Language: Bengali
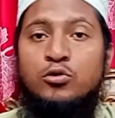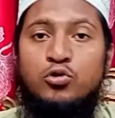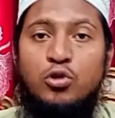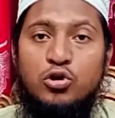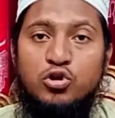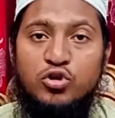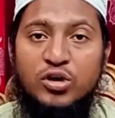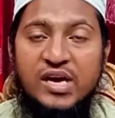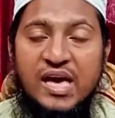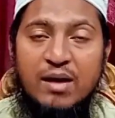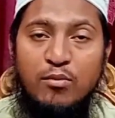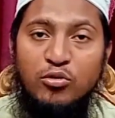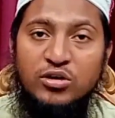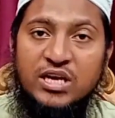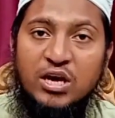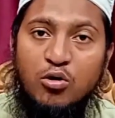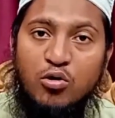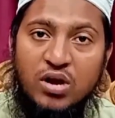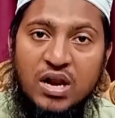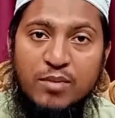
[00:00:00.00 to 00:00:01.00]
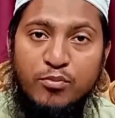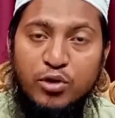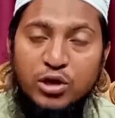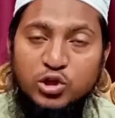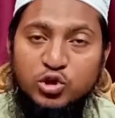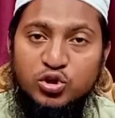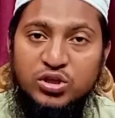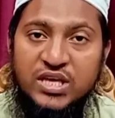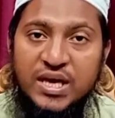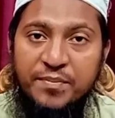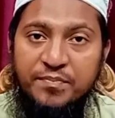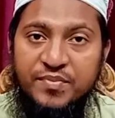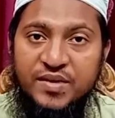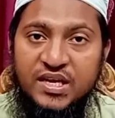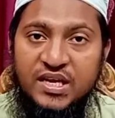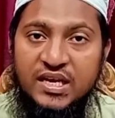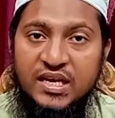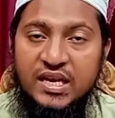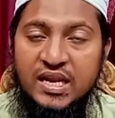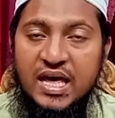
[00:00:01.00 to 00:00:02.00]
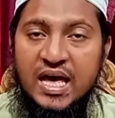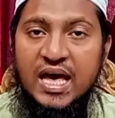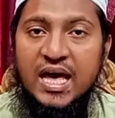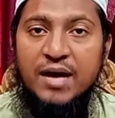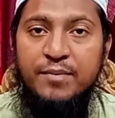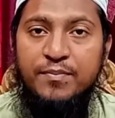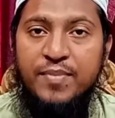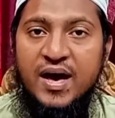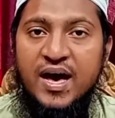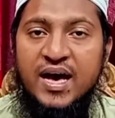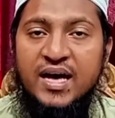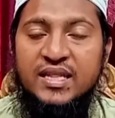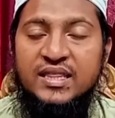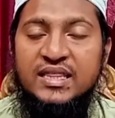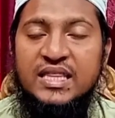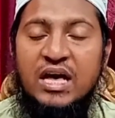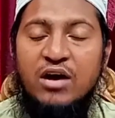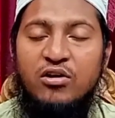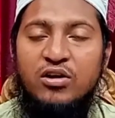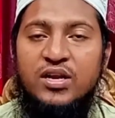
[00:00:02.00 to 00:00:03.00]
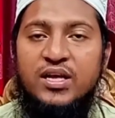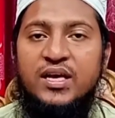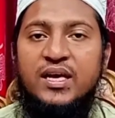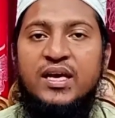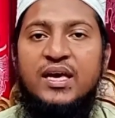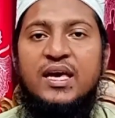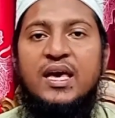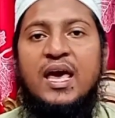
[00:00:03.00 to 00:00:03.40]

দর্শক এমনটা করার পর যদি আপনি না পান তাহলে